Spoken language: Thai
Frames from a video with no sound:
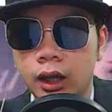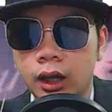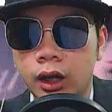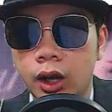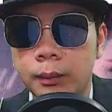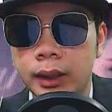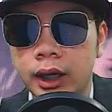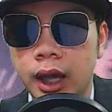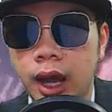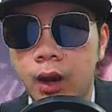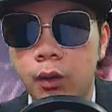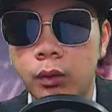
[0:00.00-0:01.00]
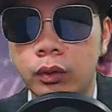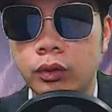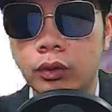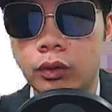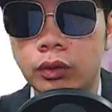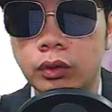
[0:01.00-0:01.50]
ก็เป็นข่าว
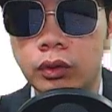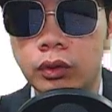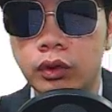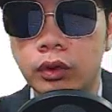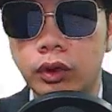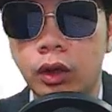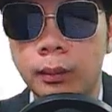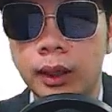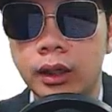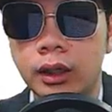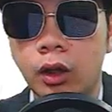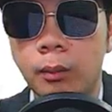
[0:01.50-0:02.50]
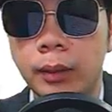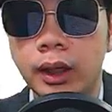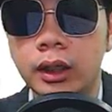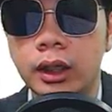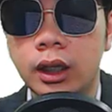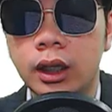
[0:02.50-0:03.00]
ก็เป็นคอมเมนต์
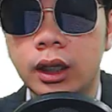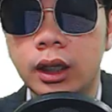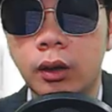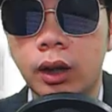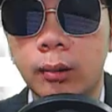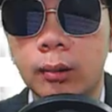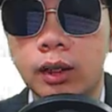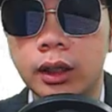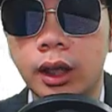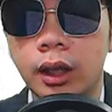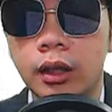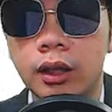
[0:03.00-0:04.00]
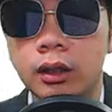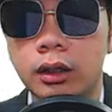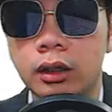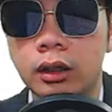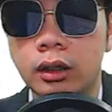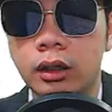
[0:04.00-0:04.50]
ที่เกี่ยวกับ
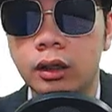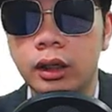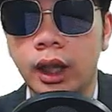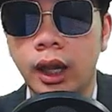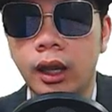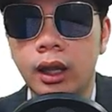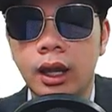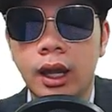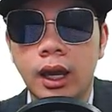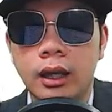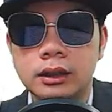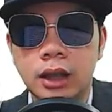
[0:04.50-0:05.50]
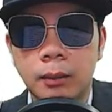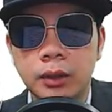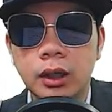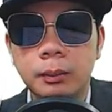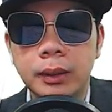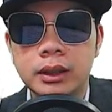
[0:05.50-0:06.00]
นี่ฮะสำนึก
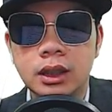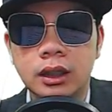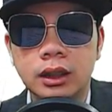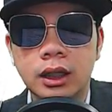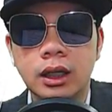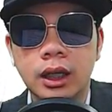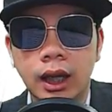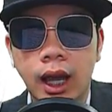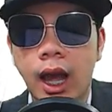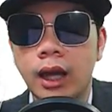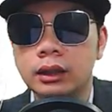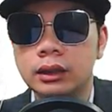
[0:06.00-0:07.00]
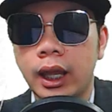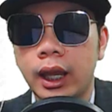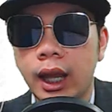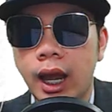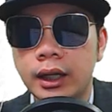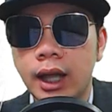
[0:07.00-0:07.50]
เป็นสิ่งที่ดีค่ะแต่กา
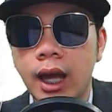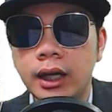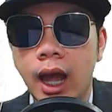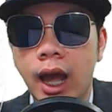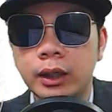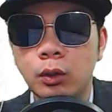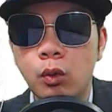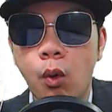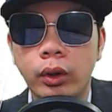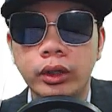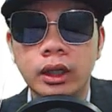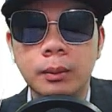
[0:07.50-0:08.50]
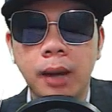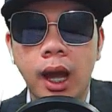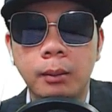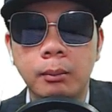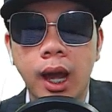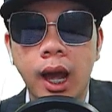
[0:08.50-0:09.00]
รท้าทายทุกคนที่ผ่าน
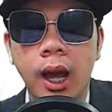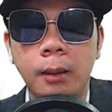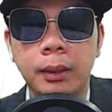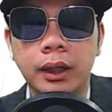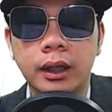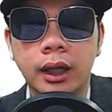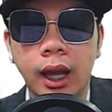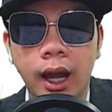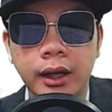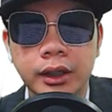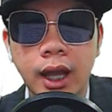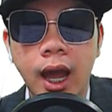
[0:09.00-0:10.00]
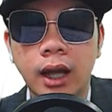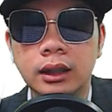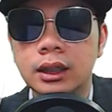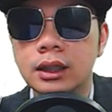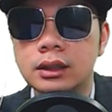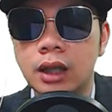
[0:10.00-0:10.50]
มาเป็นการยากที่
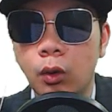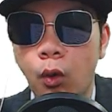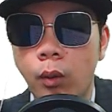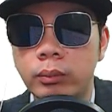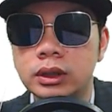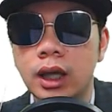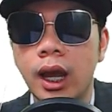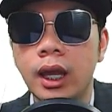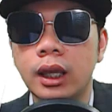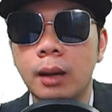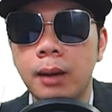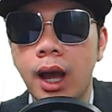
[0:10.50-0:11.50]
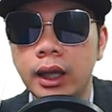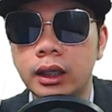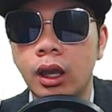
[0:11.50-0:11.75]
สังคมจะให้อภัย